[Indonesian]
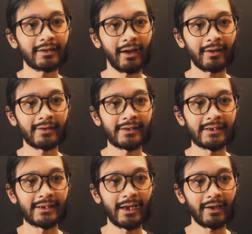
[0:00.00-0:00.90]
Karena
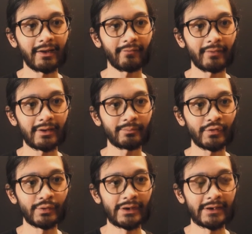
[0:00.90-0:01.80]
di akhir film
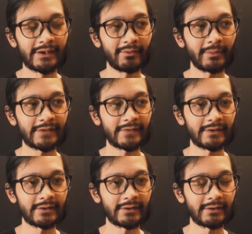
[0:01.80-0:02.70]
juga dia
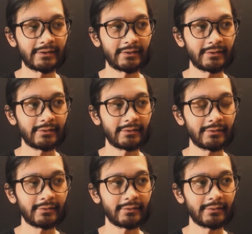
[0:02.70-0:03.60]
masih
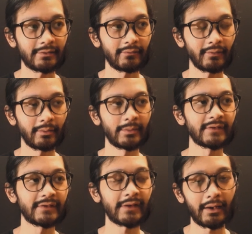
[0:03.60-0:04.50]
film ini
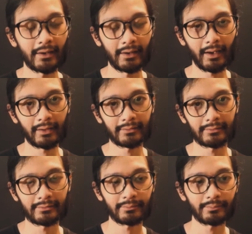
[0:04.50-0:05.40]
selesai
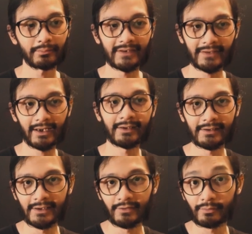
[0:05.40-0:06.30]
dengan
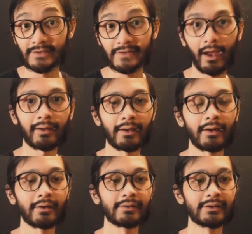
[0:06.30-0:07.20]
masalahnya dia tuh masih
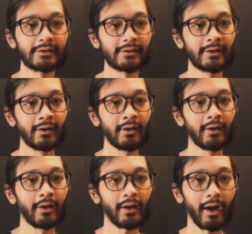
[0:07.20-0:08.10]
ada di
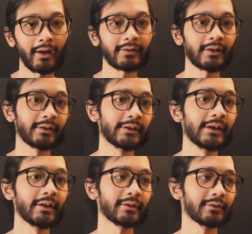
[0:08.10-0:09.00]
karakternya
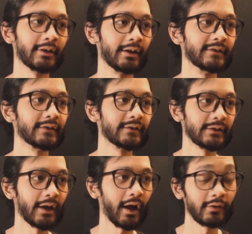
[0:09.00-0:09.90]
dia dari
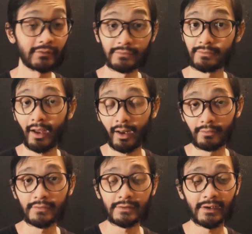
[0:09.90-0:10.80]
sisi halus
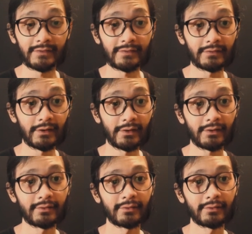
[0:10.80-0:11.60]
halusinasinya